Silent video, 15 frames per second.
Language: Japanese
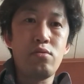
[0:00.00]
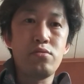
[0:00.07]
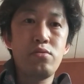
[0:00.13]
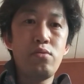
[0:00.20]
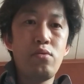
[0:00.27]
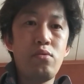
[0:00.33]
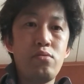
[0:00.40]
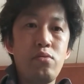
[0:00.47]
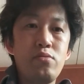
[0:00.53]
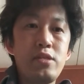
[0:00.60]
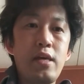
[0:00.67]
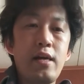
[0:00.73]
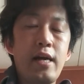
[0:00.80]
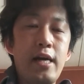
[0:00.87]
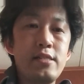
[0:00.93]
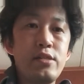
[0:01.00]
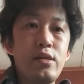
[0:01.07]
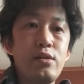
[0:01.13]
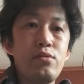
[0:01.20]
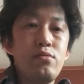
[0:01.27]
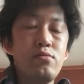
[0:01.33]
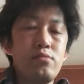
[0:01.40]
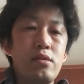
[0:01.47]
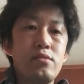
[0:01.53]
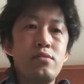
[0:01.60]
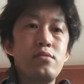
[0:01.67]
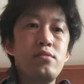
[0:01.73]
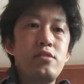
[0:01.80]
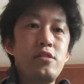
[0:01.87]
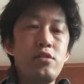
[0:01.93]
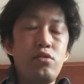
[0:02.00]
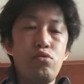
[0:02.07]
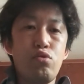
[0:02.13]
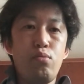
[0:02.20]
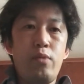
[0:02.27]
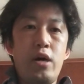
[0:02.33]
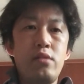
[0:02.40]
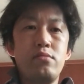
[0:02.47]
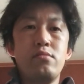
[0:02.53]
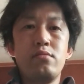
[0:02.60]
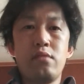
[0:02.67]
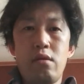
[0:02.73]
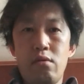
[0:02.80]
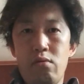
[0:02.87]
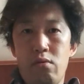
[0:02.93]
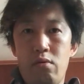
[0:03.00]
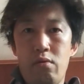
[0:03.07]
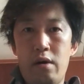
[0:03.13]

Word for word: その、当然風が来るんで涼しいっていうのもあるんですけど、